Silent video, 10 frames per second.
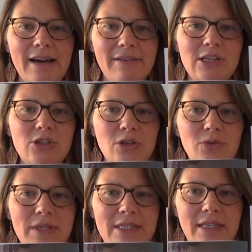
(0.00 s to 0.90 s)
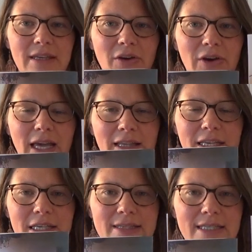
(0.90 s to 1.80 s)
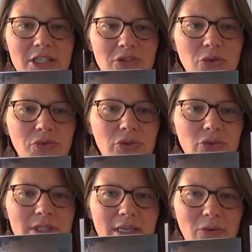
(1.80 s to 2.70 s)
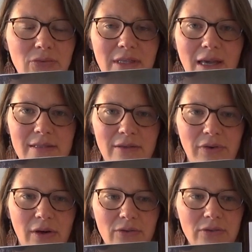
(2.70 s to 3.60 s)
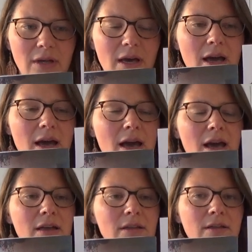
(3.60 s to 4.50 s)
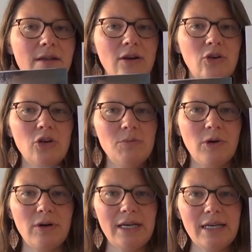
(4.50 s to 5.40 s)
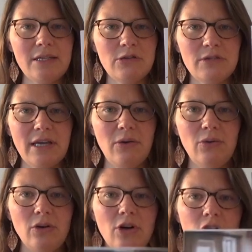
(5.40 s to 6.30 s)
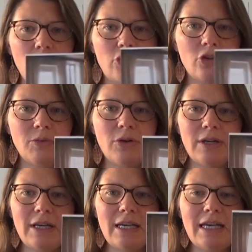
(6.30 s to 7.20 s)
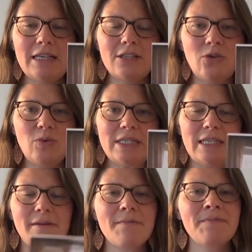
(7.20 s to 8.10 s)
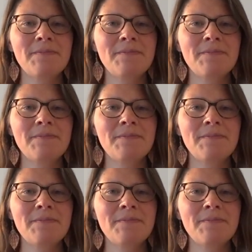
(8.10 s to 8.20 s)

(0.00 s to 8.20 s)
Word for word: avec celui-ci. Regardez, ici j'ai deux photos de salon très différentes. Comment est ce salon comment est celui-ci.